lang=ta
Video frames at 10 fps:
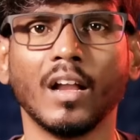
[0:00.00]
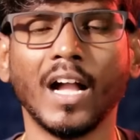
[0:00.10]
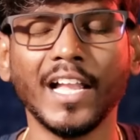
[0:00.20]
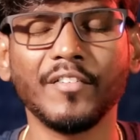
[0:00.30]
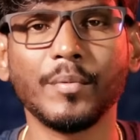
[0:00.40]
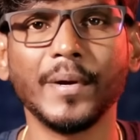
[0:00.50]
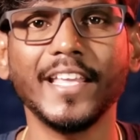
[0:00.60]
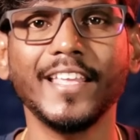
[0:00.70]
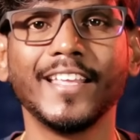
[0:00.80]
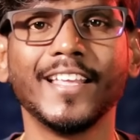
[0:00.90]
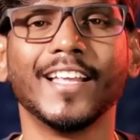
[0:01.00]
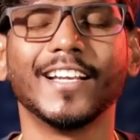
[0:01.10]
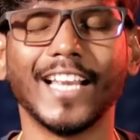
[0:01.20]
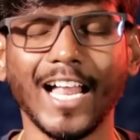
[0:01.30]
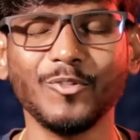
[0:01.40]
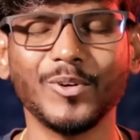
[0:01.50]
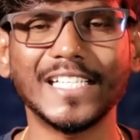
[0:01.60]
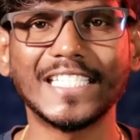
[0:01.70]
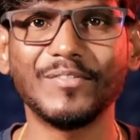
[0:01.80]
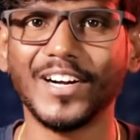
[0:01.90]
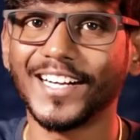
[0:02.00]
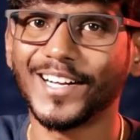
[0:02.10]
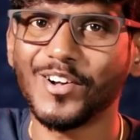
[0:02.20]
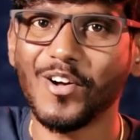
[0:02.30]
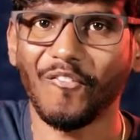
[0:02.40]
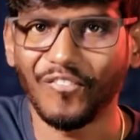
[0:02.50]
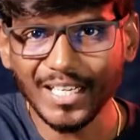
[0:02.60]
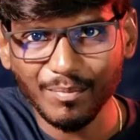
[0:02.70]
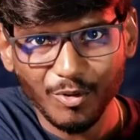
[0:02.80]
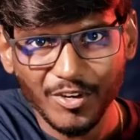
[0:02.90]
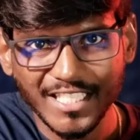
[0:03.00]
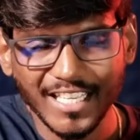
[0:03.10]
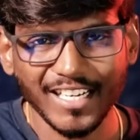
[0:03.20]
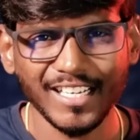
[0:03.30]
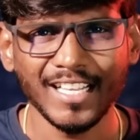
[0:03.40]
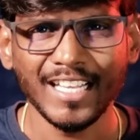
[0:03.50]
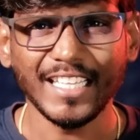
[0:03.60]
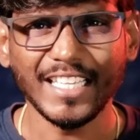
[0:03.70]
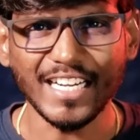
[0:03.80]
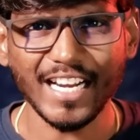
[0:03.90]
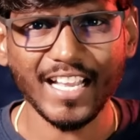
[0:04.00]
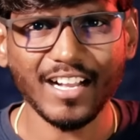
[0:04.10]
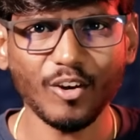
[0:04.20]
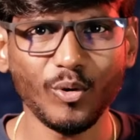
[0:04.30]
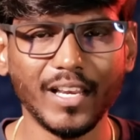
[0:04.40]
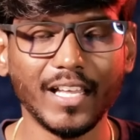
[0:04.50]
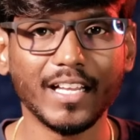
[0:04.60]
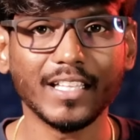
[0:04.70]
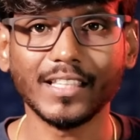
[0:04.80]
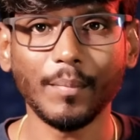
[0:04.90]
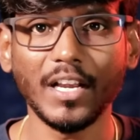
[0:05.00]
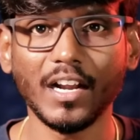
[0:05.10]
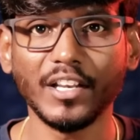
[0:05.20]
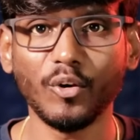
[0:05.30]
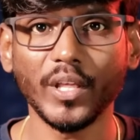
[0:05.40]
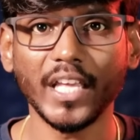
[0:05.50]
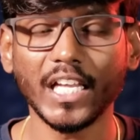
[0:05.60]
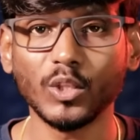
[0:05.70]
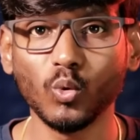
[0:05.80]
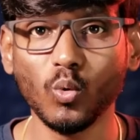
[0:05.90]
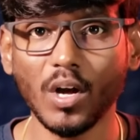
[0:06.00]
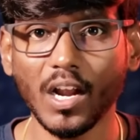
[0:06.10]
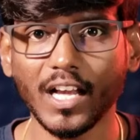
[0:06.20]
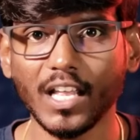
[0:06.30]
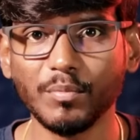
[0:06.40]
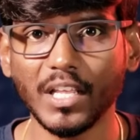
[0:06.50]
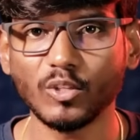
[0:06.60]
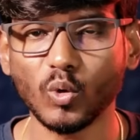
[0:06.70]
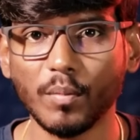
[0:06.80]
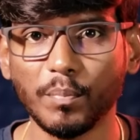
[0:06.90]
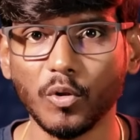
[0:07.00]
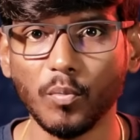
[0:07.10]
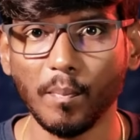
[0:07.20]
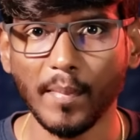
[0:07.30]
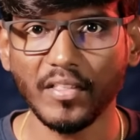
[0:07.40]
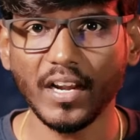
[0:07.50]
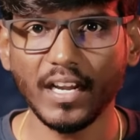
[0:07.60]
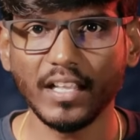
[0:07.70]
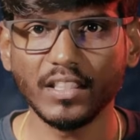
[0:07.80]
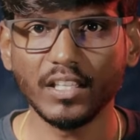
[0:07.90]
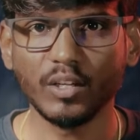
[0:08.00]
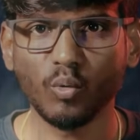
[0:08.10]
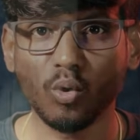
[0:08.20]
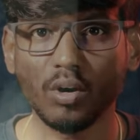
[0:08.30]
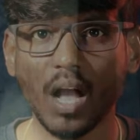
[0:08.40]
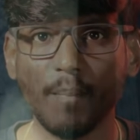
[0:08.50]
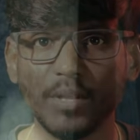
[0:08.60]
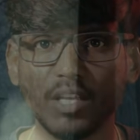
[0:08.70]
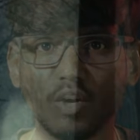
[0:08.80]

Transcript: ஹாய் எவ்ரிபடி நான் உங்கள் சிவா வெல்கம் டு அவர் சேனல் இன்றைய காணொலியில் தமிழ்நாட்டினுடைய தூங்கா நகரம் என சொல்லப்படும் மதுரையிலிருந்து ஒரு நாற்பது